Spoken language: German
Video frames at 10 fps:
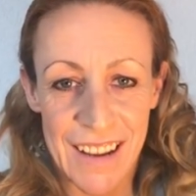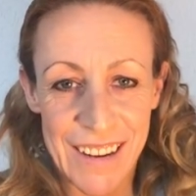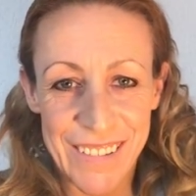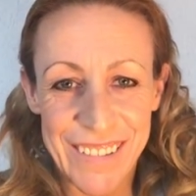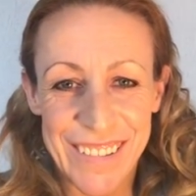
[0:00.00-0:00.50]

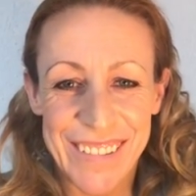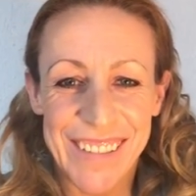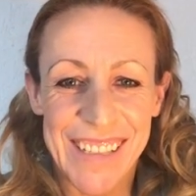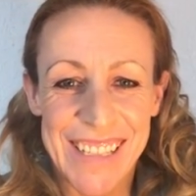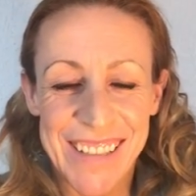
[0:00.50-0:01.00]
Hallo,
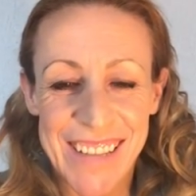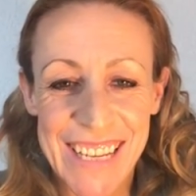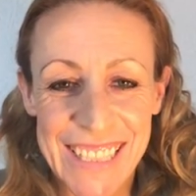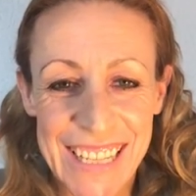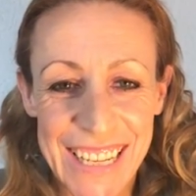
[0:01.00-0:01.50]
seid
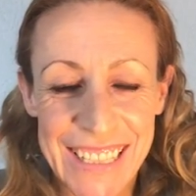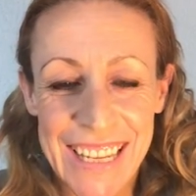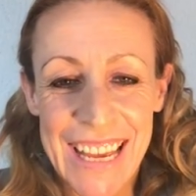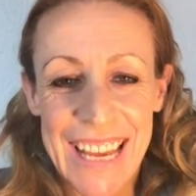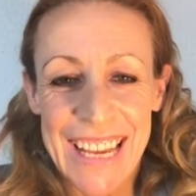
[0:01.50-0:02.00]
gesegnet.
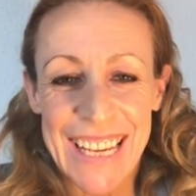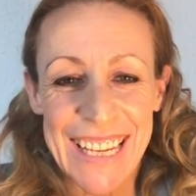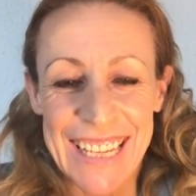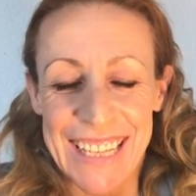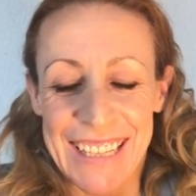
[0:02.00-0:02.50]

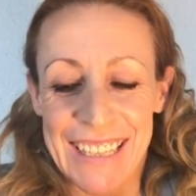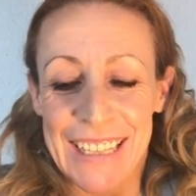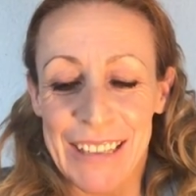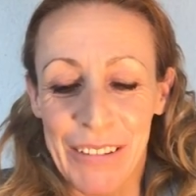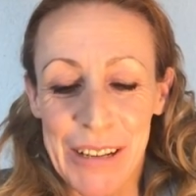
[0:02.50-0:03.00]

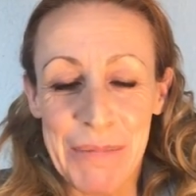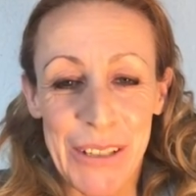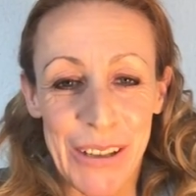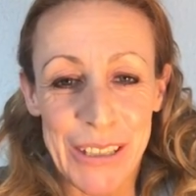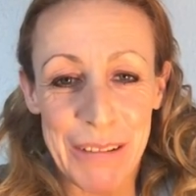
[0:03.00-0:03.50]
Ich wollte
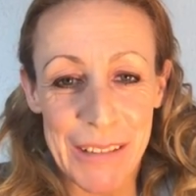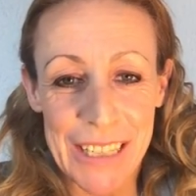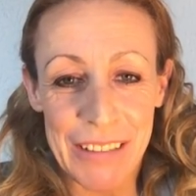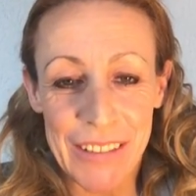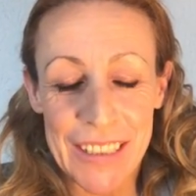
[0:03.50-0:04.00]
mit euch über ein
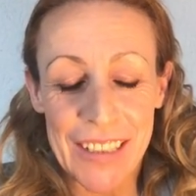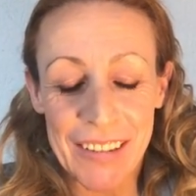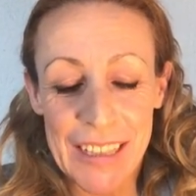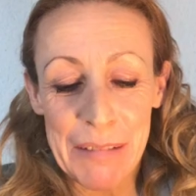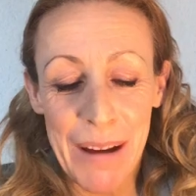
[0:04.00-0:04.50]
ganz wichtiges
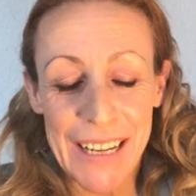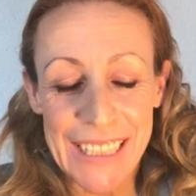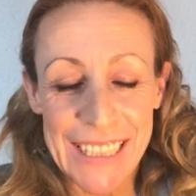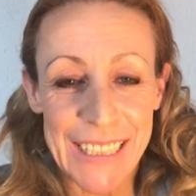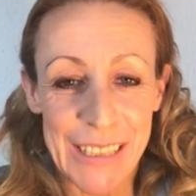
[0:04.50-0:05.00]
Thema
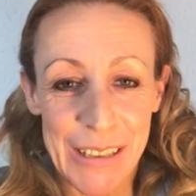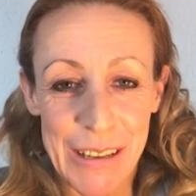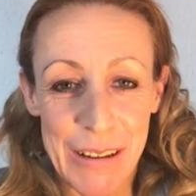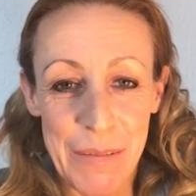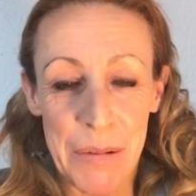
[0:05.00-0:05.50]
reden,
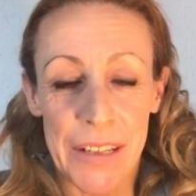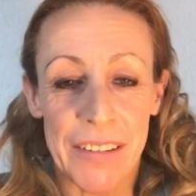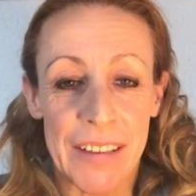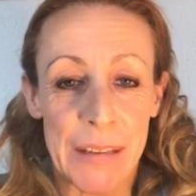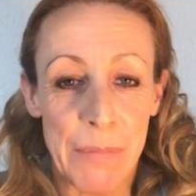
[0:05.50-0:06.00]
über
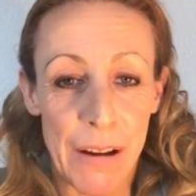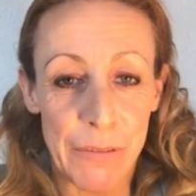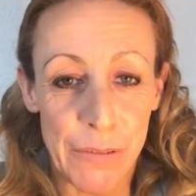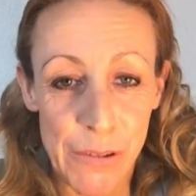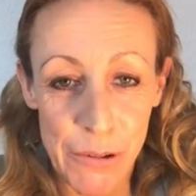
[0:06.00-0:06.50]
das Thema
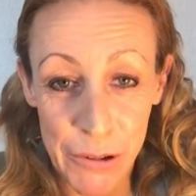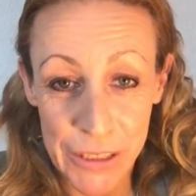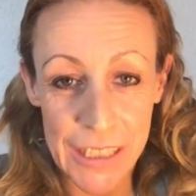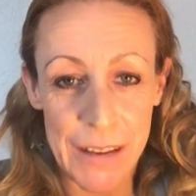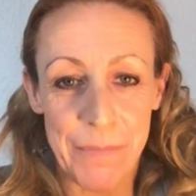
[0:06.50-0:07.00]

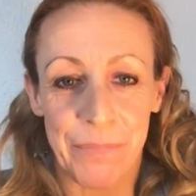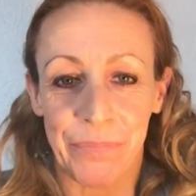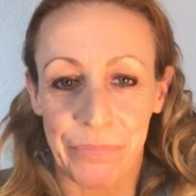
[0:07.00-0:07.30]
Flüche.